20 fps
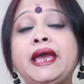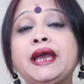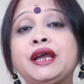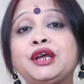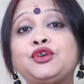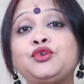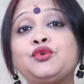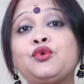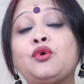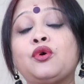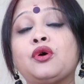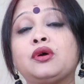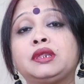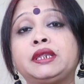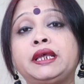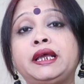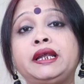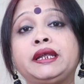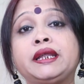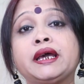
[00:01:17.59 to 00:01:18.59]
একটু
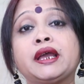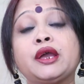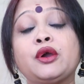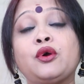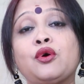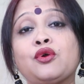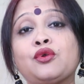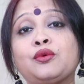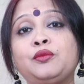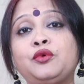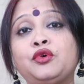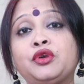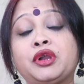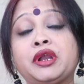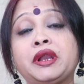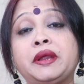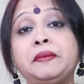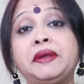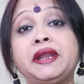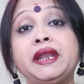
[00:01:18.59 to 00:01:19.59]
তেলটাকে গরম করে
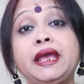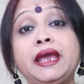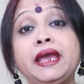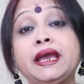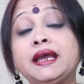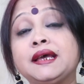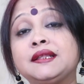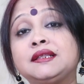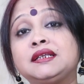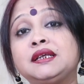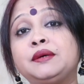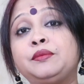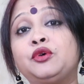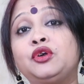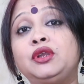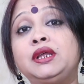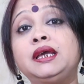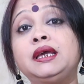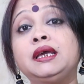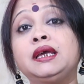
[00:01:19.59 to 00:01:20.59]
নেবেন এক্ষেত্রে
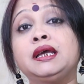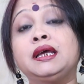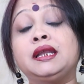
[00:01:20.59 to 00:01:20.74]
বলি